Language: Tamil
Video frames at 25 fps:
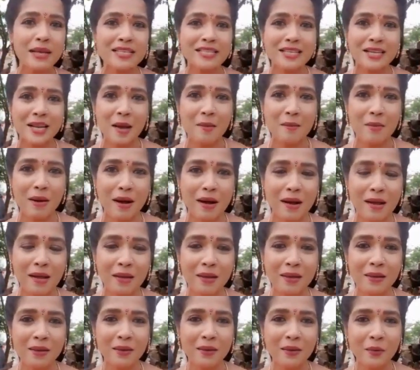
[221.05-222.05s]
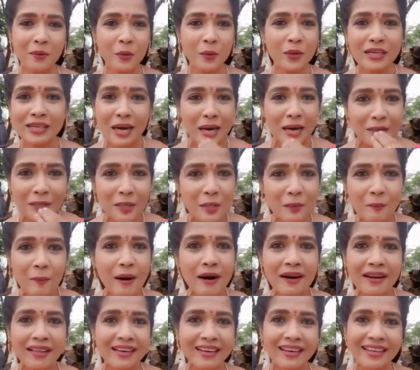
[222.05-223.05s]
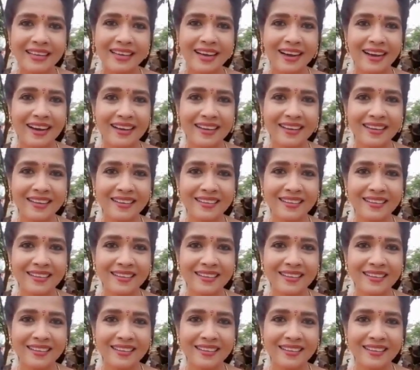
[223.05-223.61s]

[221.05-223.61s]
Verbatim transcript: பேசலாமா ஒரு கட்டுப்பாடு இல்லையா